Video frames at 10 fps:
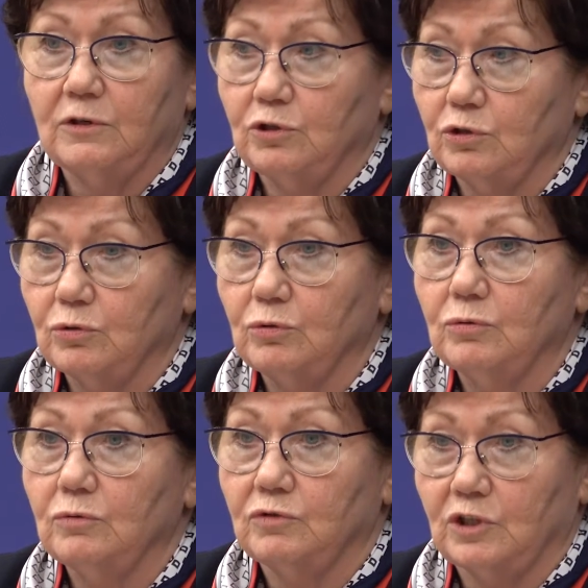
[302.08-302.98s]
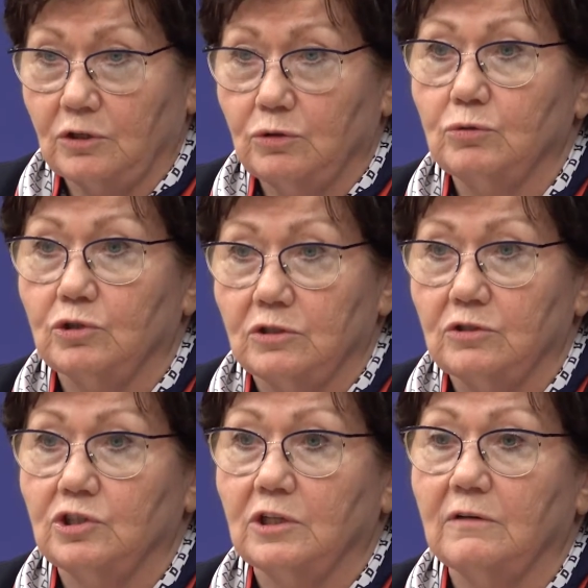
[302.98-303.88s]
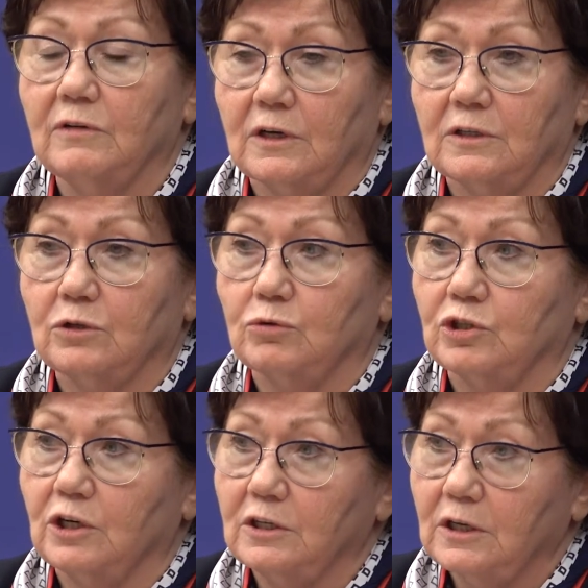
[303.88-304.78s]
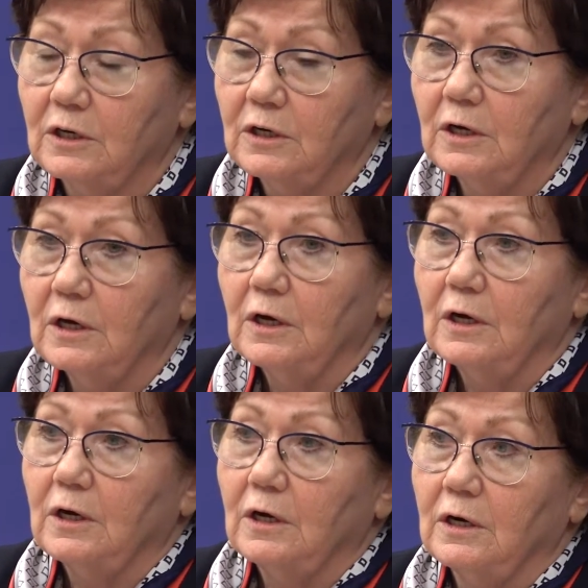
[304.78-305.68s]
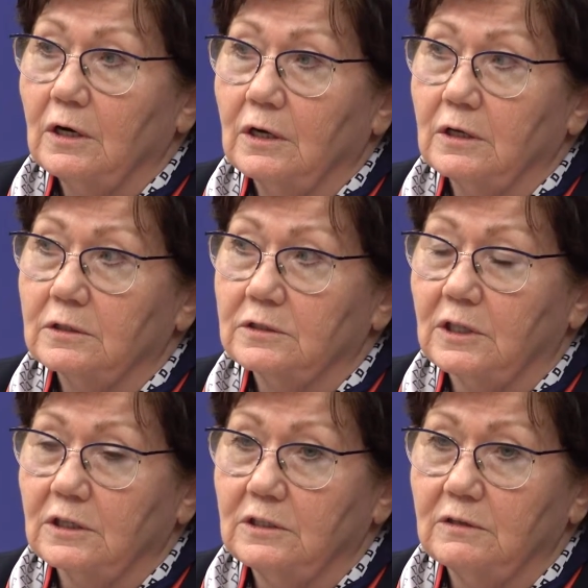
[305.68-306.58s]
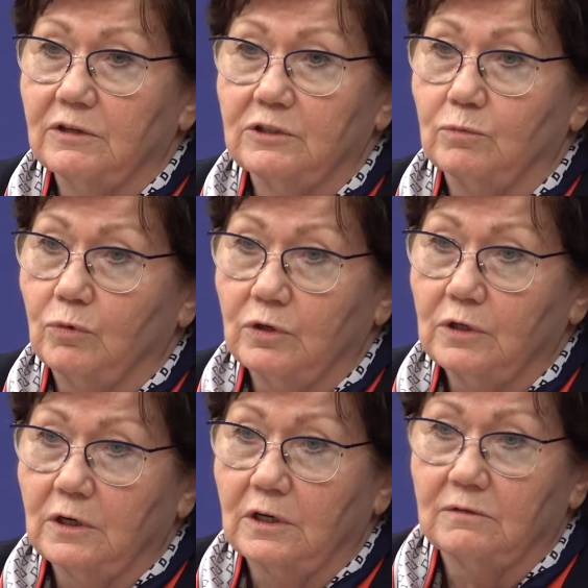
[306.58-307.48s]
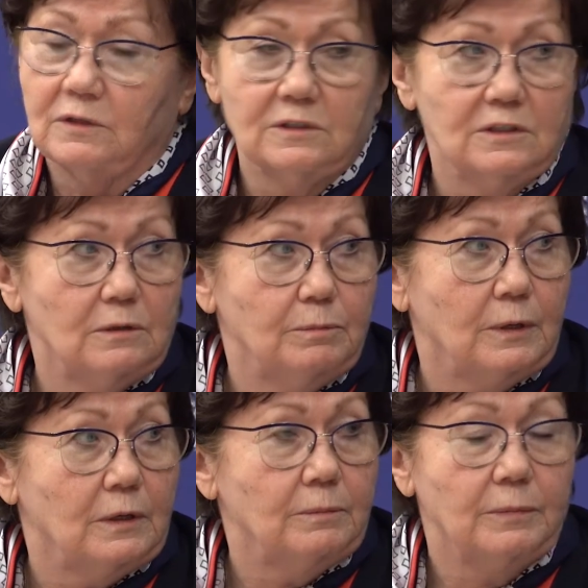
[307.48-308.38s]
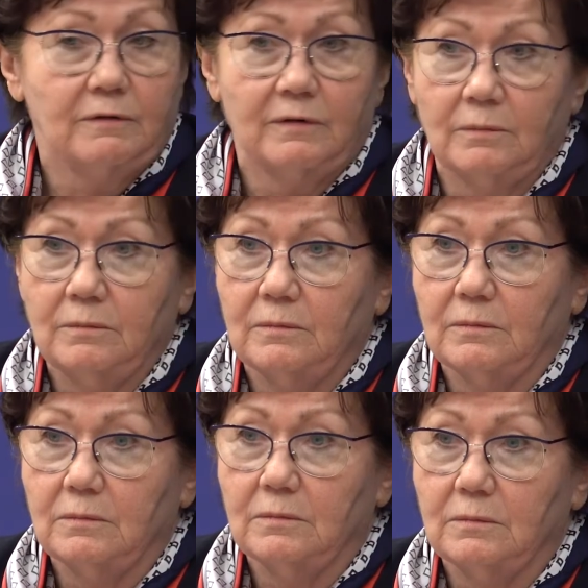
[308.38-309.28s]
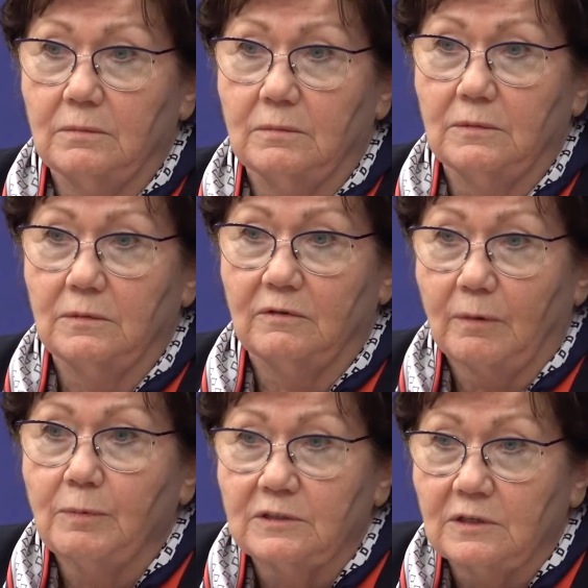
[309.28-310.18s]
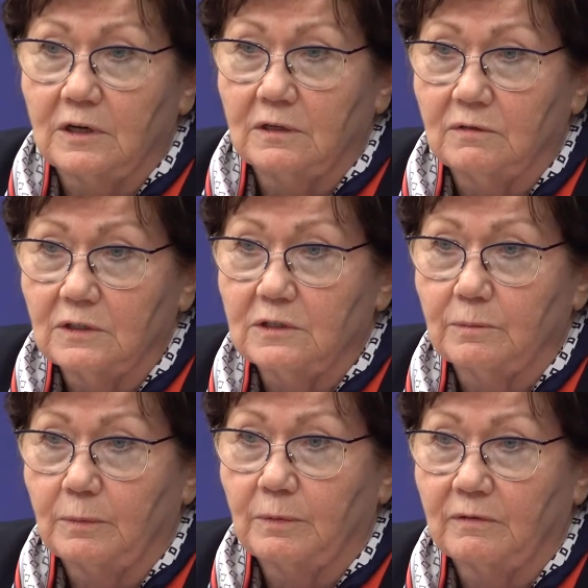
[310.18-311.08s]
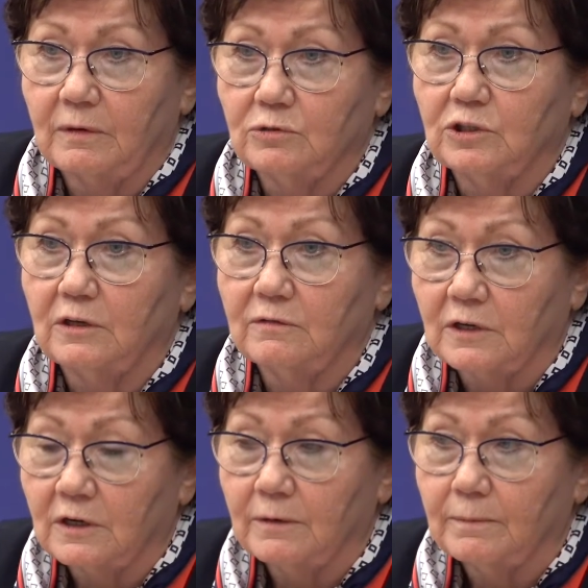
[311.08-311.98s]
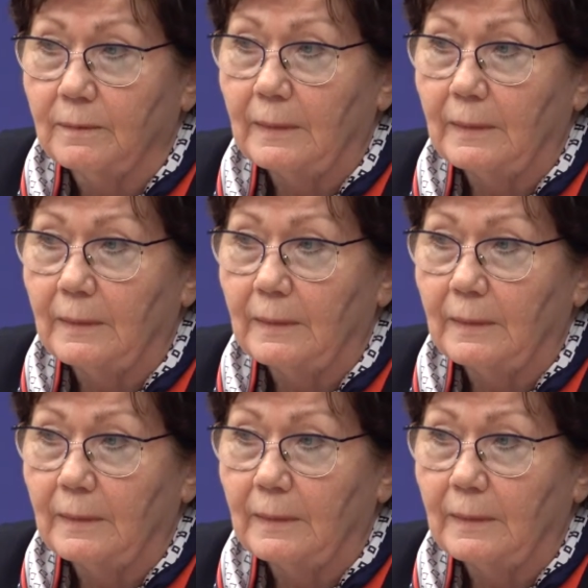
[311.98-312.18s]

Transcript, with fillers: личную, в частную жизнь человека, нарушение э, статьи 8 Конвенции по правам, Европейской конвенции по правам человека.